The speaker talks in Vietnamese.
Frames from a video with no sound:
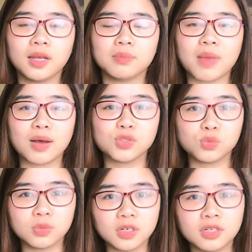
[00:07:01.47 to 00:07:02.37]
bao
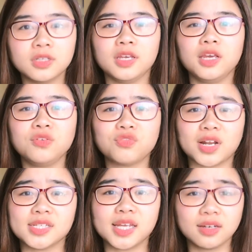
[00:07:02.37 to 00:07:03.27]
dung hơn, ít
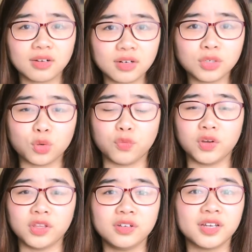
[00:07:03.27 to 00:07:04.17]
phán xét hơn đối
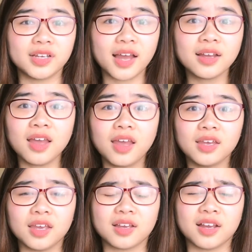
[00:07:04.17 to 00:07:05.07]
với những người khác,
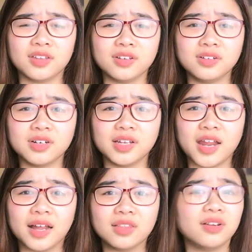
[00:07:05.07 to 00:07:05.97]
kể cả những người
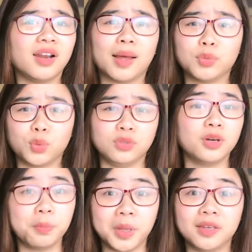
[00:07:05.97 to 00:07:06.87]
đã từng làm tổn
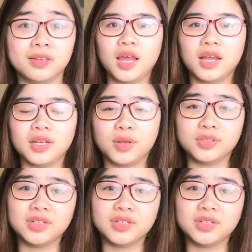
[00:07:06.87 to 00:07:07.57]
thương mình. Điều thứ